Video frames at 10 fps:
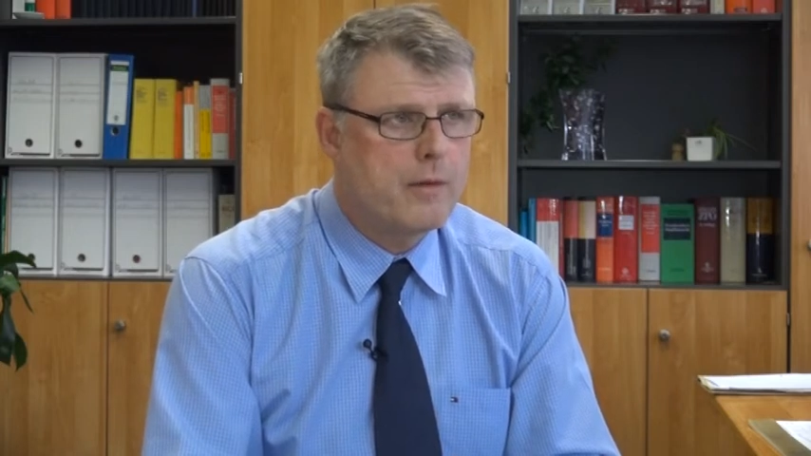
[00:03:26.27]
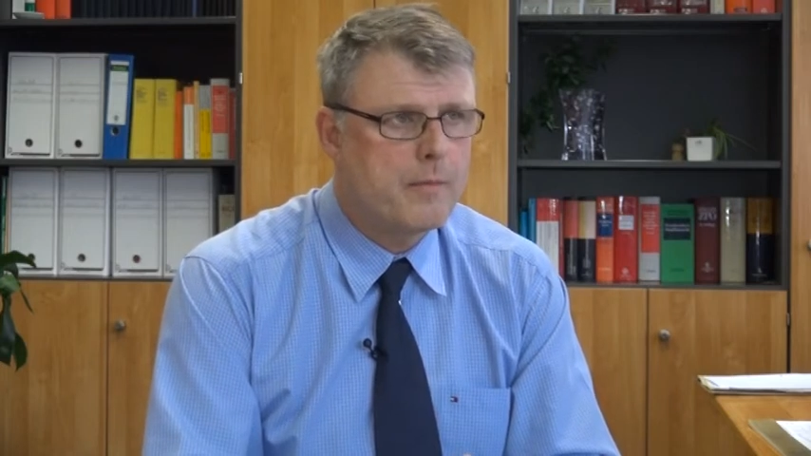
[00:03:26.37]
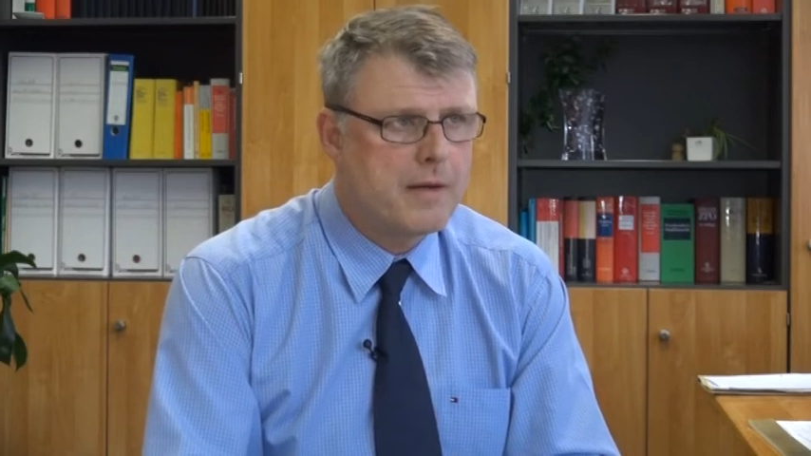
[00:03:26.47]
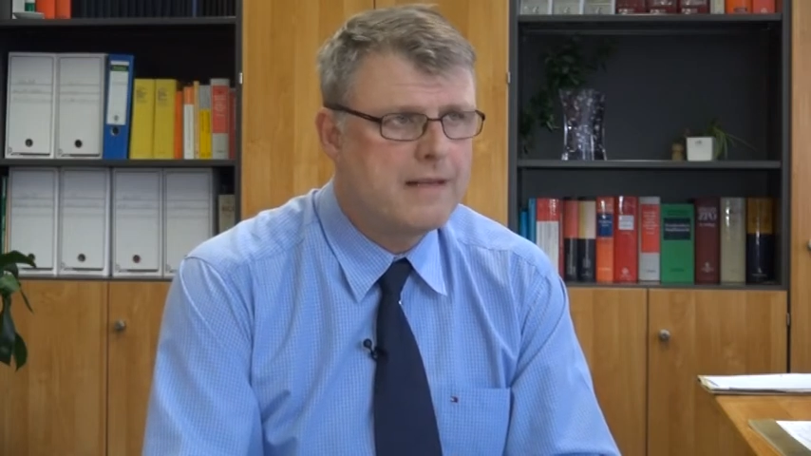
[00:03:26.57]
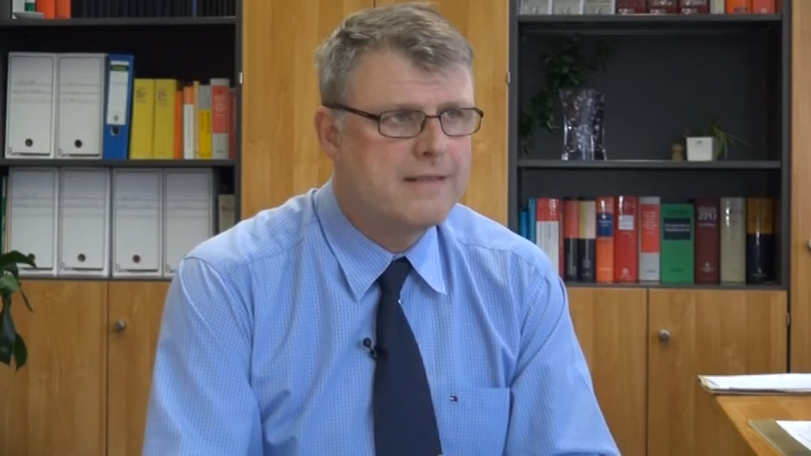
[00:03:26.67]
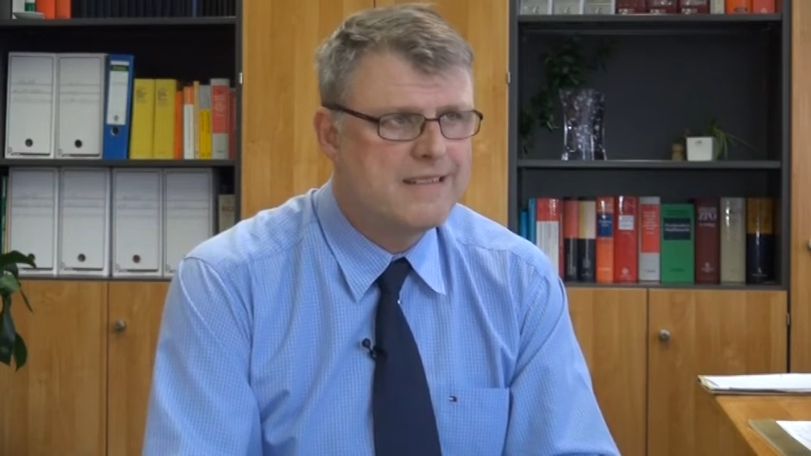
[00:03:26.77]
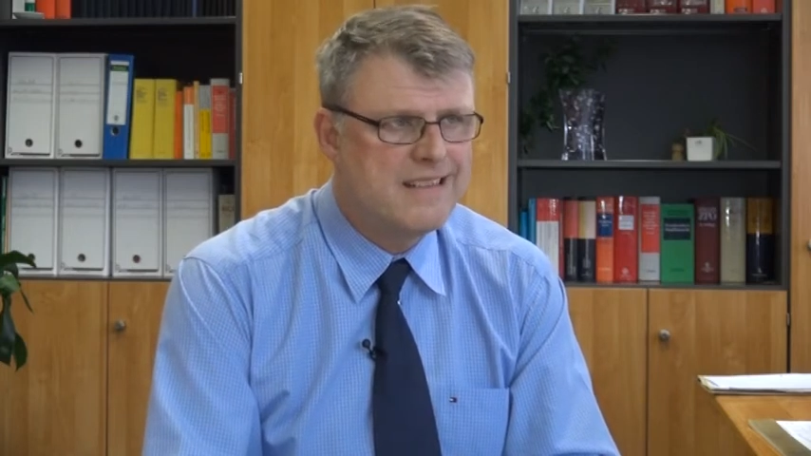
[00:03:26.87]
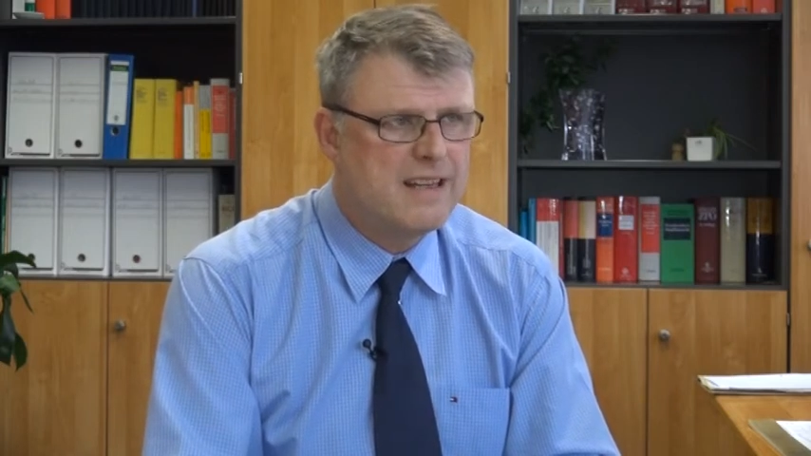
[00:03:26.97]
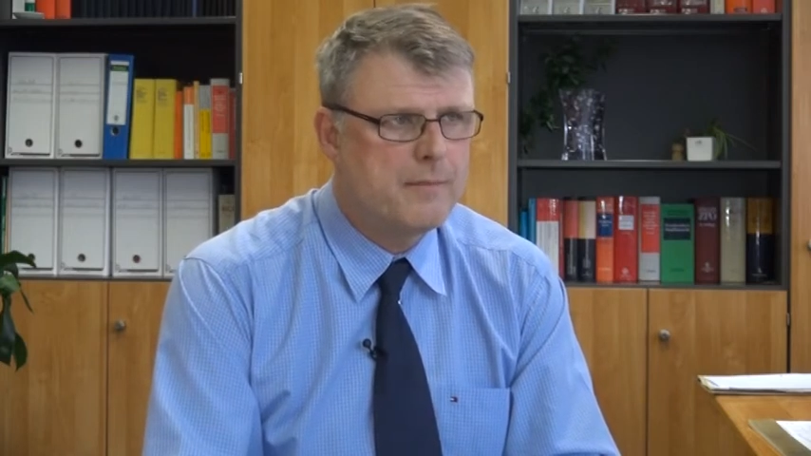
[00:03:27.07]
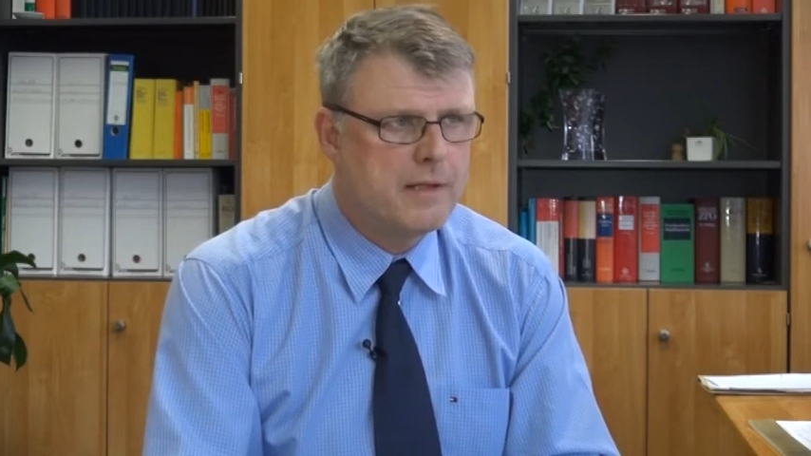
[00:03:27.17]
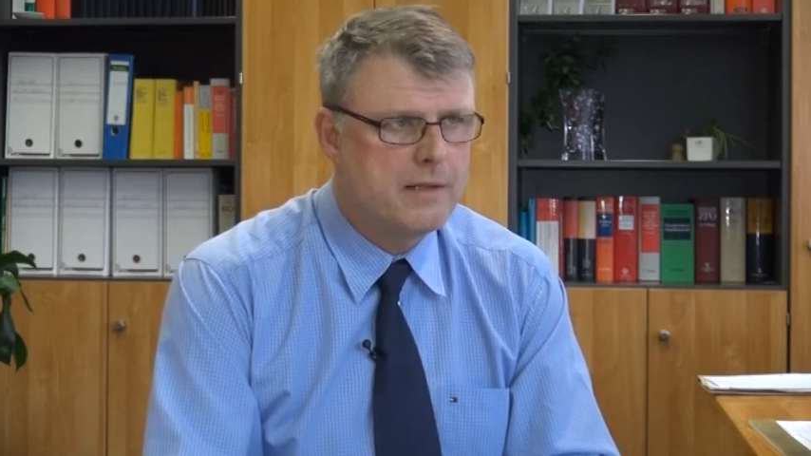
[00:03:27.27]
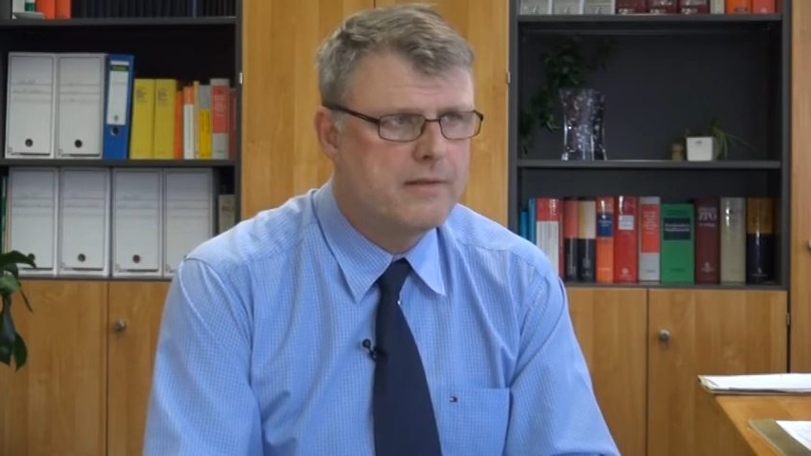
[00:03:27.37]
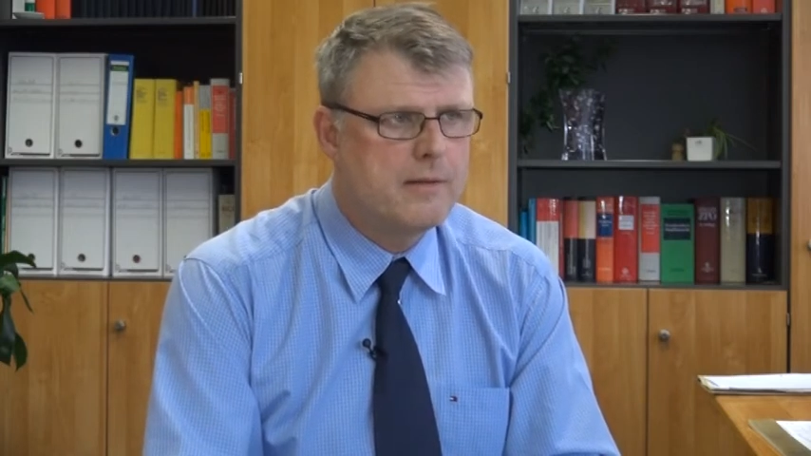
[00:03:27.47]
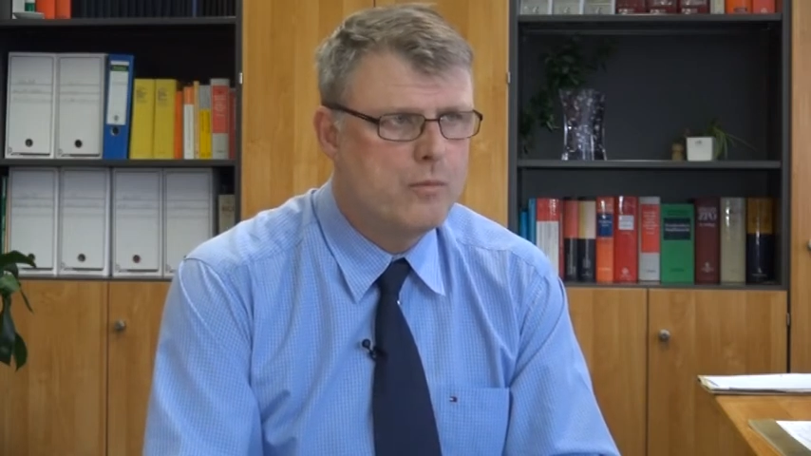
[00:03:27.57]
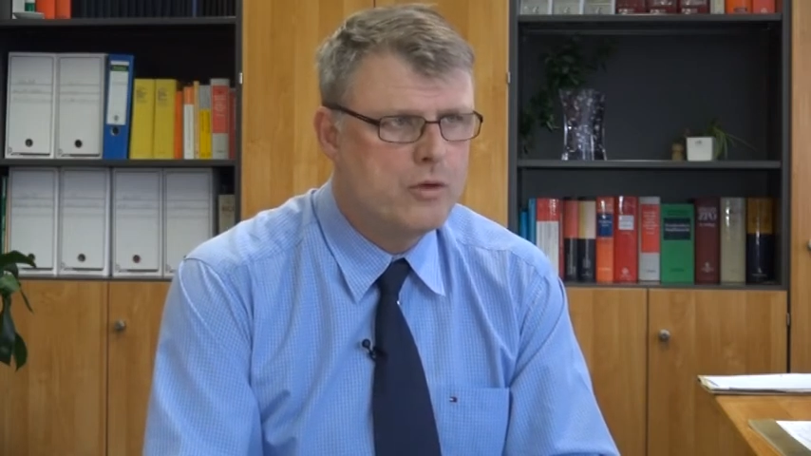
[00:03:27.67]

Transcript: Aber man ist sicher, man ist im